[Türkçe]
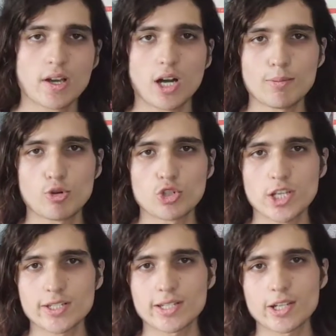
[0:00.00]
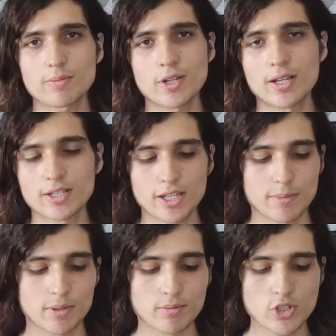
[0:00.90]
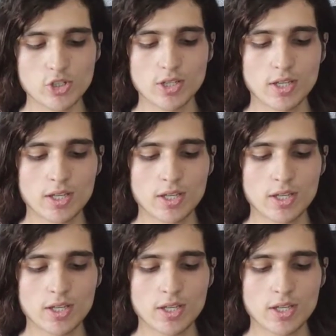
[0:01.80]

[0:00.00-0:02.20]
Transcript: Ama önce yazılarak bir hata yapılmış.